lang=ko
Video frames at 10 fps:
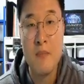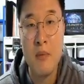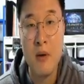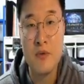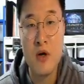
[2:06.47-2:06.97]

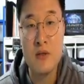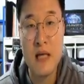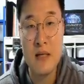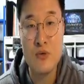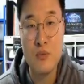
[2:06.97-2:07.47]
법정
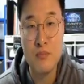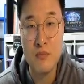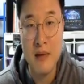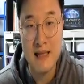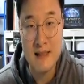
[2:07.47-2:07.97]

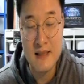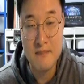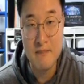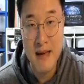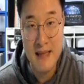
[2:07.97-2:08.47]

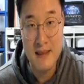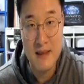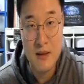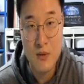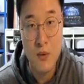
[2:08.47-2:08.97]

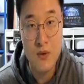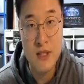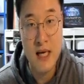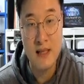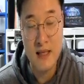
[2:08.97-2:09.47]
상속분만큼만
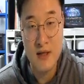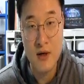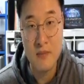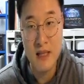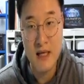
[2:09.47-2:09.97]
공제가 되는
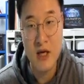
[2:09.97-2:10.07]
겁니다.